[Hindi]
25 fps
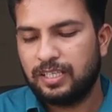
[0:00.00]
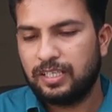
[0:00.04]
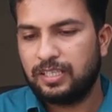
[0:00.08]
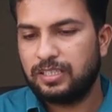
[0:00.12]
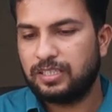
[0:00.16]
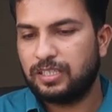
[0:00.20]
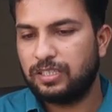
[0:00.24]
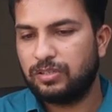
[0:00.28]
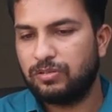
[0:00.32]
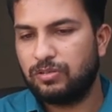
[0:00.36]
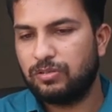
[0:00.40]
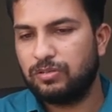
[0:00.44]

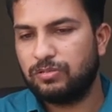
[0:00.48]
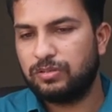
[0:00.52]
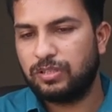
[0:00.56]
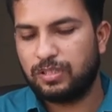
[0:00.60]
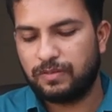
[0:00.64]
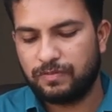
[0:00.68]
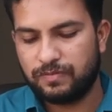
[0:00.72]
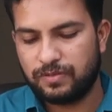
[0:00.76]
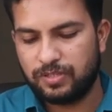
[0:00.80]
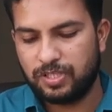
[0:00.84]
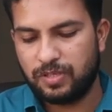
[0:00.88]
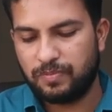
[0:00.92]
इसके दोनों
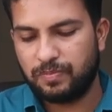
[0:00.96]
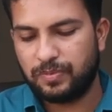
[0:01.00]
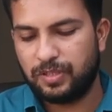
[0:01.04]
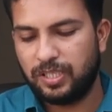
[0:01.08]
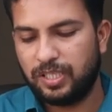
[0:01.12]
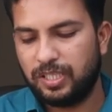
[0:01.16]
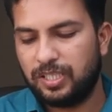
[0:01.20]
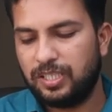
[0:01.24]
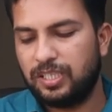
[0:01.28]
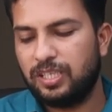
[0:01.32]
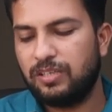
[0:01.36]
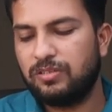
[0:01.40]
तरफ जिप
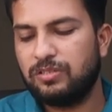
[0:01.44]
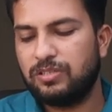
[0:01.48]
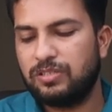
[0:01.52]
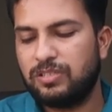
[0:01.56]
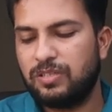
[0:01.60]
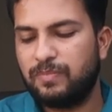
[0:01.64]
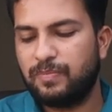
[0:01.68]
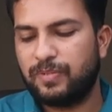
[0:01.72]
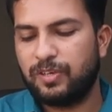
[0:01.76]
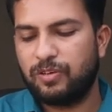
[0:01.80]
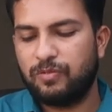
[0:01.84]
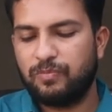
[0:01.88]
दी गई है और
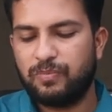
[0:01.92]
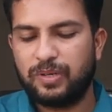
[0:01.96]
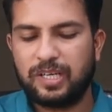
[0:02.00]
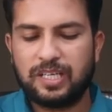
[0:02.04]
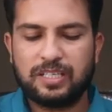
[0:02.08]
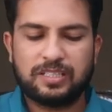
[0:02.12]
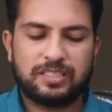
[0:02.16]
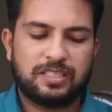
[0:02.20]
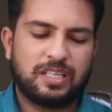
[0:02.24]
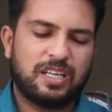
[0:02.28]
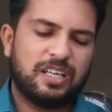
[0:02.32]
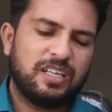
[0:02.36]
जिप के ऊपर
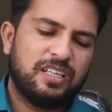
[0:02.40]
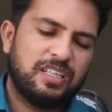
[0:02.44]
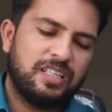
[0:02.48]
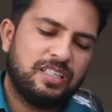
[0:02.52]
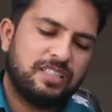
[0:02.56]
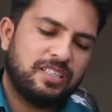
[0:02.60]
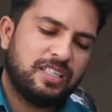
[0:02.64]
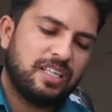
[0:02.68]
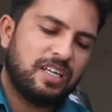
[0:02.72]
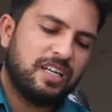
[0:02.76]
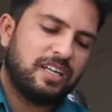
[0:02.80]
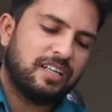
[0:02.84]
आसानी
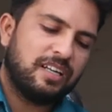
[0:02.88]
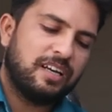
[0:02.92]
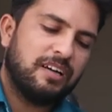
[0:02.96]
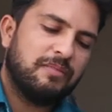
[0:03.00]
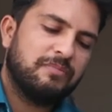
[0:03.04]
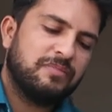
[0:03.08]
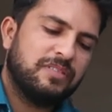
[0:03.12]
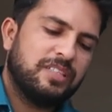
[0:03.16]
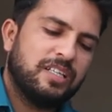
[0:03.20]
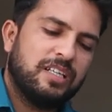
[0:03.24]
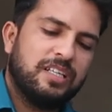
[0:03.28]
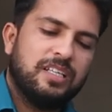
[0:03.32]
से
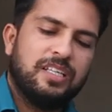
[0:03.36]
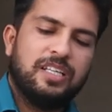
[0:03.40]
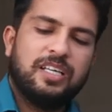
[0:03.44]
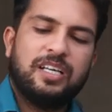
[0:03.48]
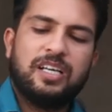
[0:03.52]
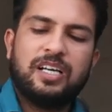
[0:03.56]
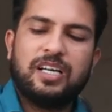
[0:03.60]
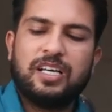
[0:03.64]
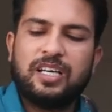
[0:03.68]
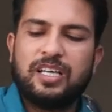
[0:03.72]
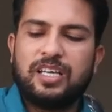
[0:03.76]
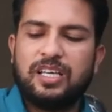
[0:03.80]
आराम से
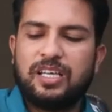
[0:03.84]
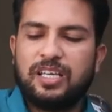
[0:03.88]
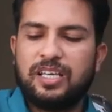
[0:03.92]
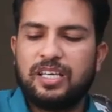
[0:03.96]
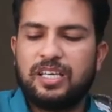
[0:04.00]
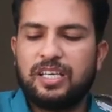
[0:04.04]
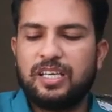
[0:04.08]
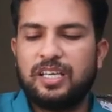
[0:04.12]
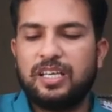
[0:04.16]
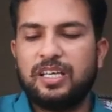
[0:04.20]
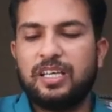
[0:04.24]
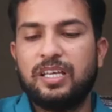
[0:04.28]
लिखा गया
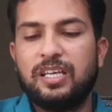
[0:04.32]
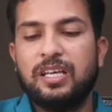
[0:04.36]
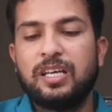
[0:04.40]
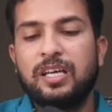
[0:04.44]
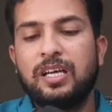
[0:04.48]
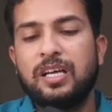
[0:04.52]
है